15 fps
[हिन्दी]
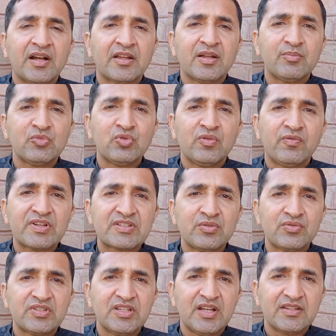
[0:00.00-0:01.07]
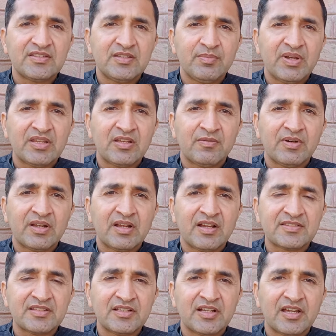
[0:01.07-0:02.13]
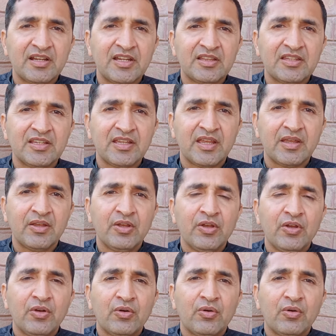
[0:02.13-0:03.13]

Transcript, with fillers: अगर हम दो फसलों से अच्छी पैदावार हासिल कर लेते हैं